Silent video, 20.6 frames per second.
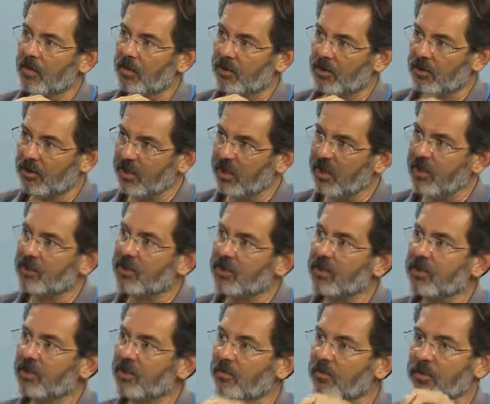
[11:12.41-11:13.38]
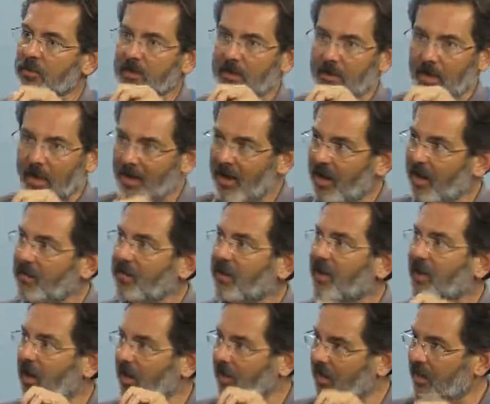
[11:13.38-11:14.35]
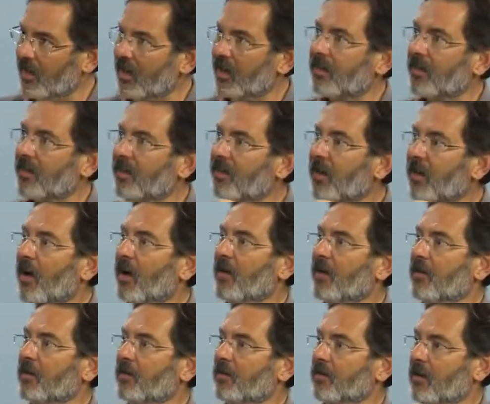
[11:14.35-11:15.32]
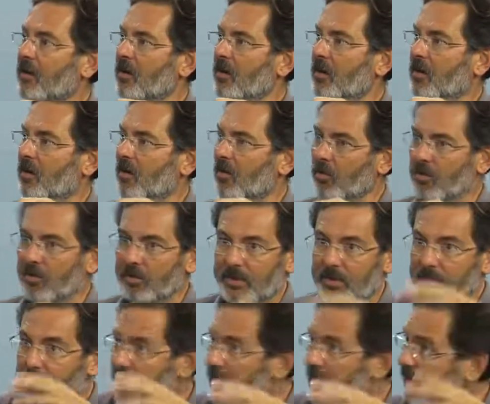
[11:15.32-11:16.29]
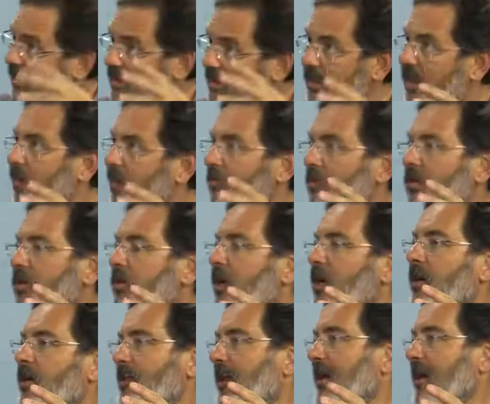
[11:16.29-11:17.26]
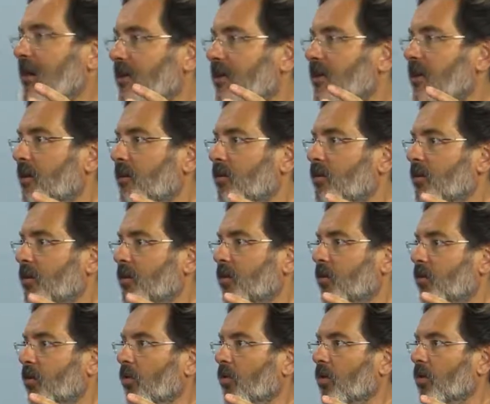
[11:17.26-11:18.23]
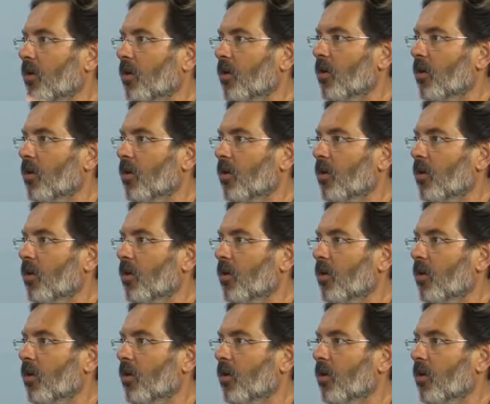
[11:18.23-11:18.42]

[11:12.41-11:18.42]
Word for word: içinde yaşadığımız hayata, hakikate dair o sırlı gizemli şey neyse işte o.